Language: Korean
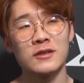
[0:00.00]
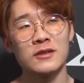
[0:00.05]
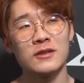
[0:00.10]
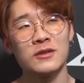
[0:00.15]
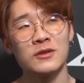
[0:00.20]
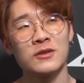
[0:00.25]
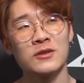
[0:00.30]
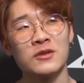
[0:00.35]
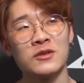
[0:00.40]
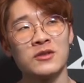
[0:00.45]

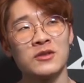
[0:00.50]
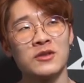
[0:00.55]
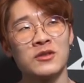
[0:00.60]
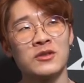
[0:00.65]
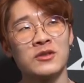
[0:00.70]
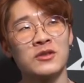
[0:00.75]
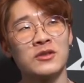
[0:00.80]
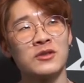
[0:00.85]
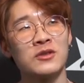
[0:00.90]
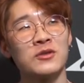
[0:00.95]

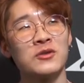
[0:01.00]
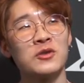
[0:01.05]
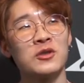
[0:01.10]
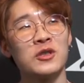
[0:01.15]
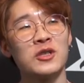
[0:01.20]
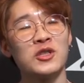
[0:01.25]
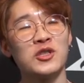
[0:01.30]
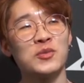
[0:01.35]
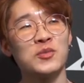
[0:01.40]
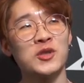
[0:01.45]
음,
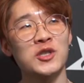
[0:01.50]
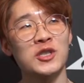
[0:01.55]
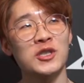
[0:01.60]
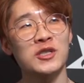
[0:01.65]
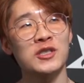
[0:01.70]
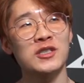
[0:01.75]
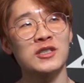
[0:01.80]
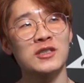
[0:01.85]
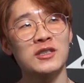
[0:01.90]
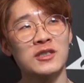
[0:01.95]
원래 쉽지
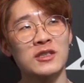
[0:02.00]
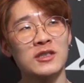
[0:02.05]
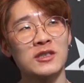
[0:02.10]
않은